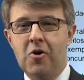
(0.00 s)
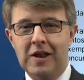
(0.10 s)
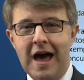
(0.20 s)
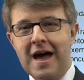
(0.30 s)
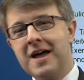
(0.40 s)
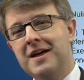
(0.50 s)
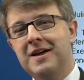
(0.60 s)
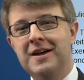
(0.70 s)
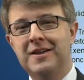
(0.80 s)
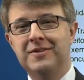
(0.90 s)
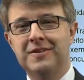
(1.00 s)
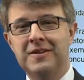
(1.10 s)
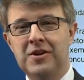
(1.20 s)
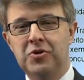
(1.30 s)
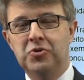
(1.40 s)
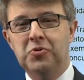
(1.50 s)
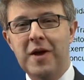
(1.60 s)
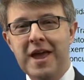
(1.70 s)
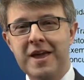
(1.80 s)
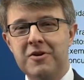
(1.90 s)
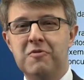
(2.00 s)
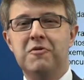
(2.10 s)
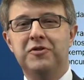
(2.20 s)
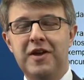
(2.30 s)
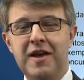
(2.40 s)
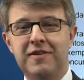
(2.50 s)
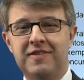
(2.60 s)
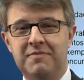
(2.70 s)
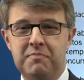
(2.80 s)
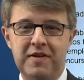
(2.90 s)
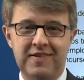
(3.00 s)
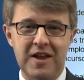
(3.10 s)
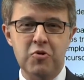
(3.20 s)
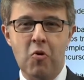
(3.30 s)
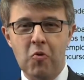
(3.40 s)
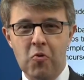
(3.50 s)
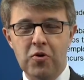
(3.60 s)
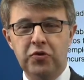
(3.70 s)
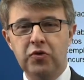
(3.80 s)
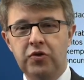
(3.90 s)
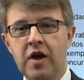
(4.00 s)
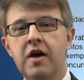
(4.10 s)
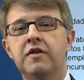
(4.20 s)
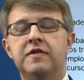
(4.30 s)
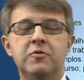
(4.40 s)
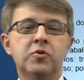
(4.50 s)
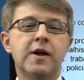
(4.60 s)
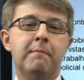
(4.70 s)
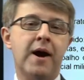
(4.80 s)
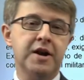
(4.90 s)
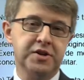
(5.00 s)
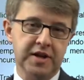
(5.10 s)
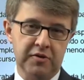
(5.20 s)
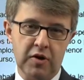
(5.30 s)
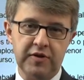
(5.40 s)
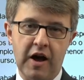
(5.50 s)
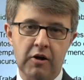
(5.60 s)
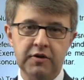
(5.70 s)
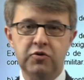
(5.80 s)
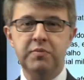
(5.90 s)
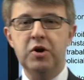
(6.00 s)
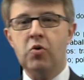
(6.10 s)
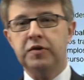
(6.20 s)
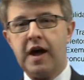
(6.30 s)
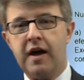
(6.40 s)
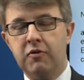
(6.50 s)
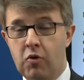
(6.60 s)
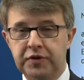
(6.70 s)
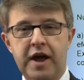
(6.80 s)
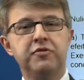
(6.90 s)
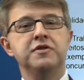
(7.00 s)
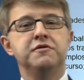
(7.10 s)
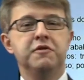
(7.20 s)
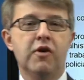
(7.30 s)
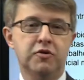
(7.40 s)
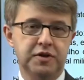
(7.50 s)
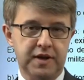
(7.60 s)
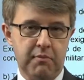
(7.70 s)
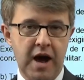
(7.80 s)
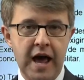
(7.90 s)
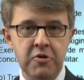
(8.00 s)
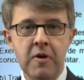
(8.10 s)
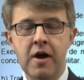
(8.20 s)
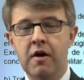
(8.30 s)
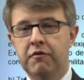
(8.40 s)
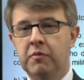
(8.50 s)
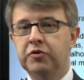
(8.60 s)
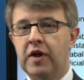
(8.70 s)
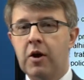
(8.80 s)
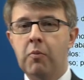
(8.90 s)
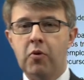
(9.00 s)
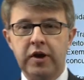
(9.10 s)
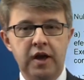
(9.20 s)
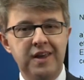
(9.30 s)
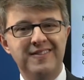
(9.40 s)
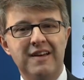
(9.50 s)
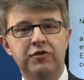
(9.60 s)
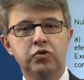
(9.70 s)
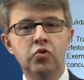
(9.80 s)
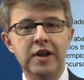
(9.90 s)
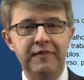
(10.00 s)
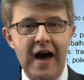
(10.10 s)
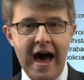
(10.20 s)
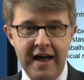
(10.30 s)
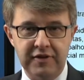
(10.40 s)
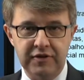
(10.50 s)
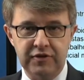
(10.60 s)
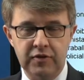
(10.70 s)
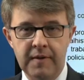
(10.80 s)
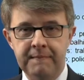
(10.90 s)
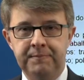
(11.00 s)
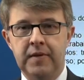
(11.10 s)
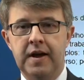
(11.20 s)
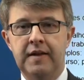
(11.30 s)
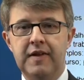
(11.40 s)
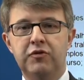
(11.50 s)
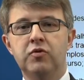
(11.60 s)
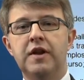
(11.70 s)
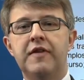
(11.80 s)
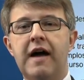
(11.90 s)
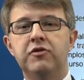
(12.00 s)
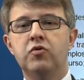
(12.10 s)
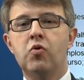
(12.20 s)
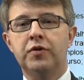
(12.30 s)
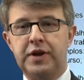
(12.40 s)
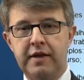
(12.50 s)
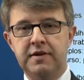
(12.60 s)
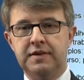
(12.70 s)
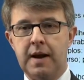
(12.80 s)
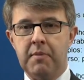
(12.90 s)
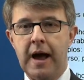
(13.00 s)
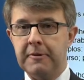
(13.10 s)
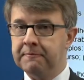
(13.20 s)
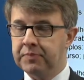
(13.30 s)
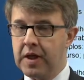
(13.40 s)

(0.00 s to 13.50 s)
Olá, tudo bem com vocês? PCI Concursos, segunda parte da nossa aula sobre contrato individual de trabalho. Vamos falar um pouquinho aqui das nulidades, né, das nulidades do contrato de trabalho.